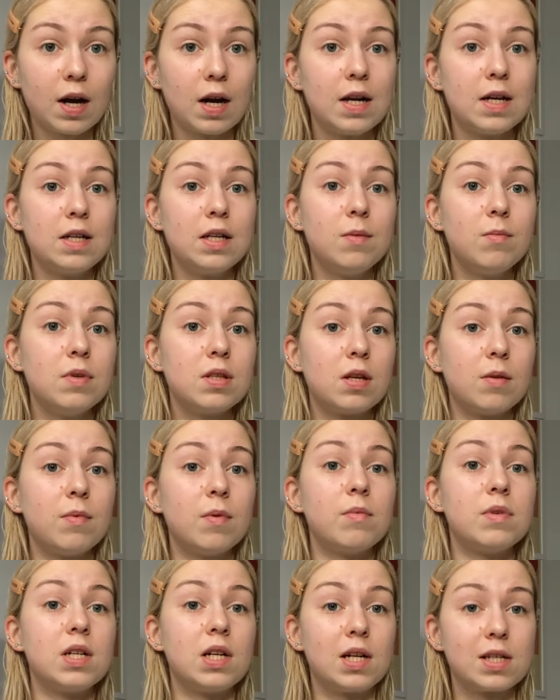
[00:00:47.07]
ale nimi
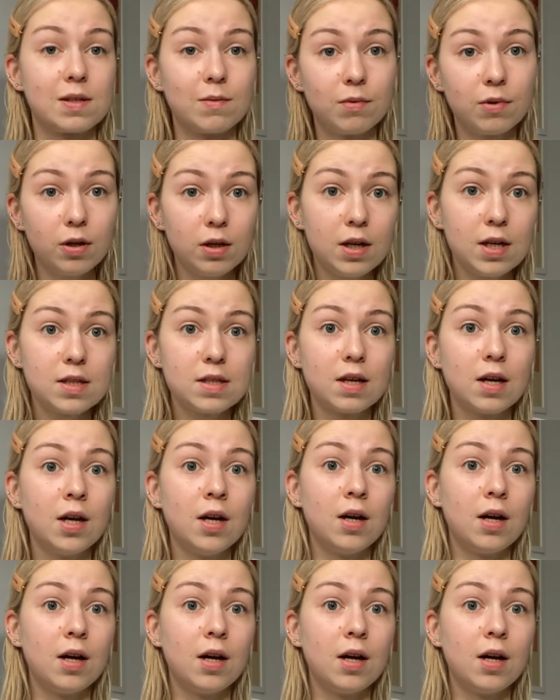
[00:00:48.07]
tymiemy się na sam koniec,